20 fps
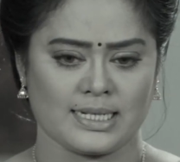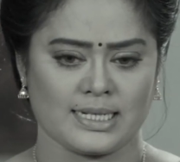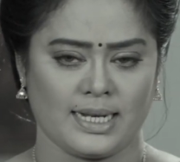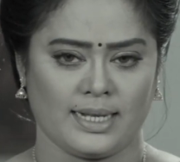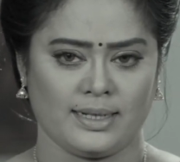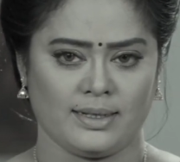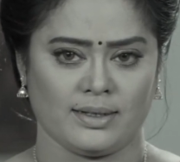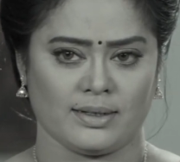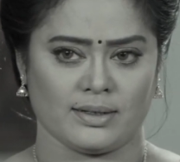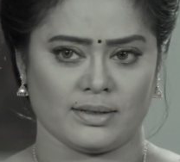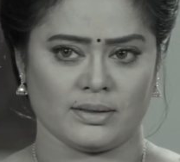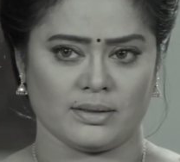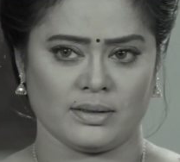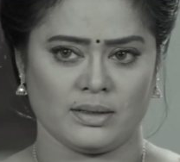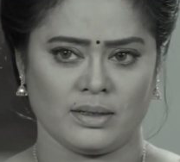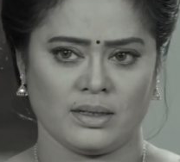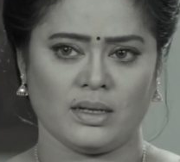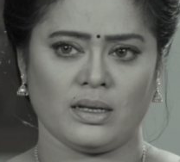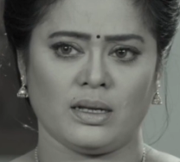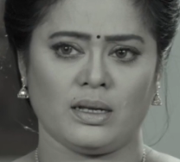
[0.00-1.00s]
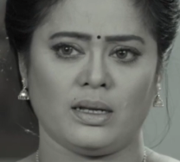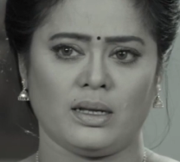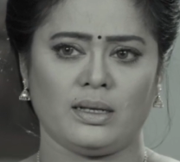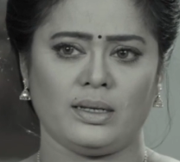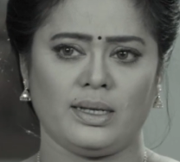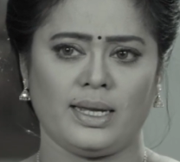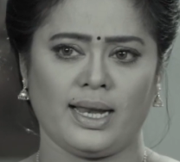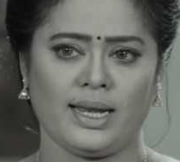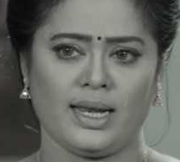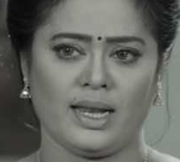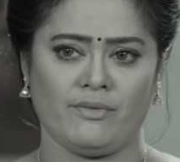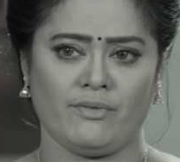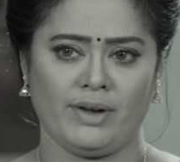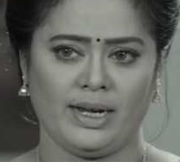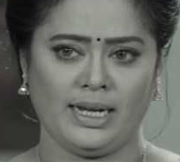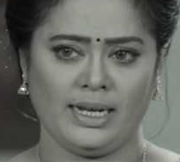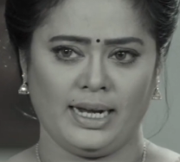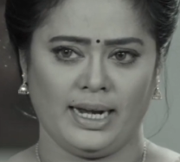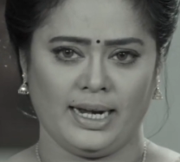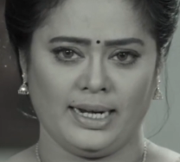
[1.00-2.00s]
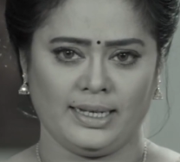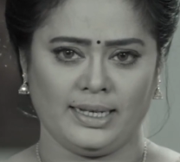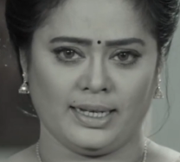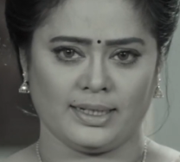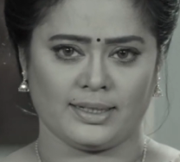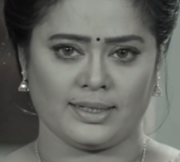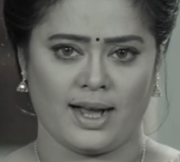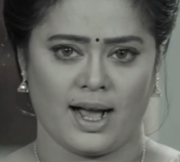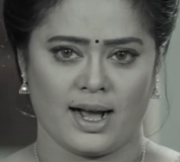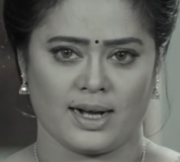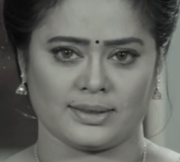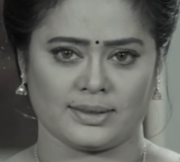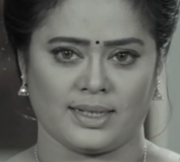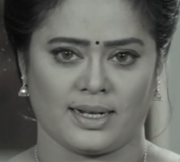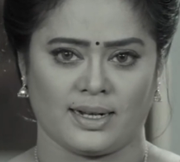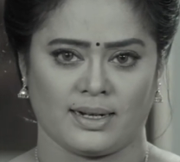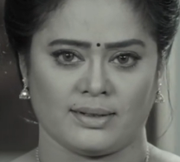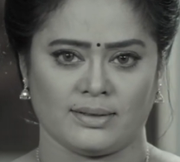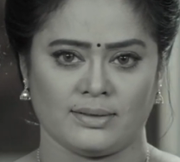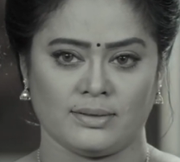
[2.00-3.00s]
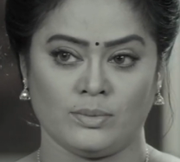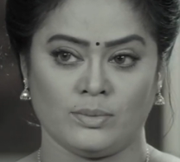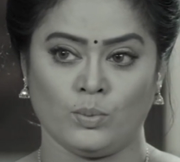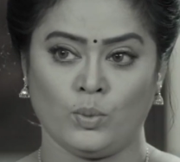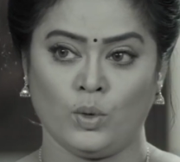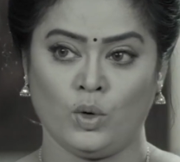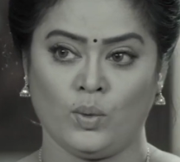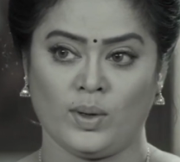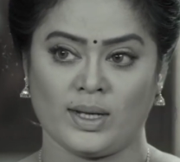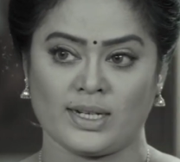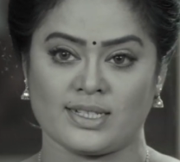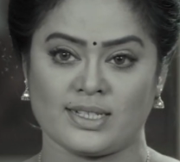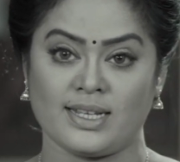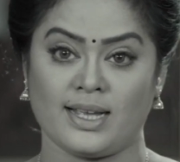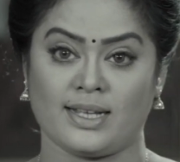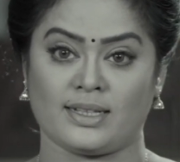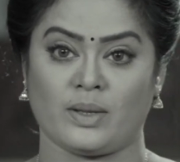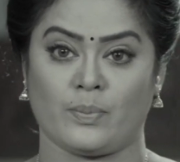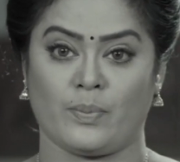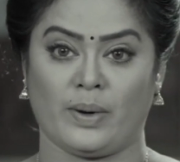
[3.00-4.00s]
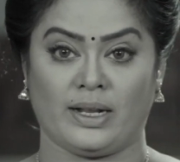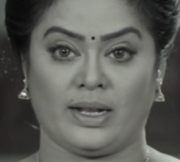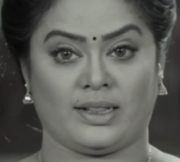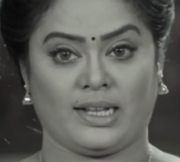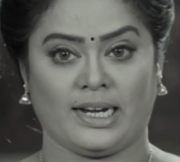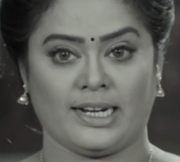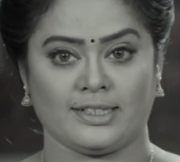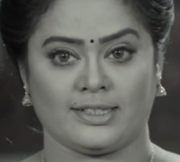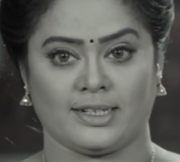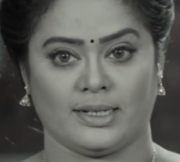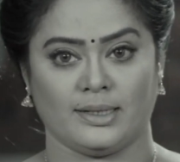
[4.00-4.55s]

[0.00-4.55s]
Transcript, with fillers: சூட்கேஸ்ல இருந்து என்ன வெளியில எடுக்கிறதுக்காக தான் பூவரிசியா அந்த பணத்தை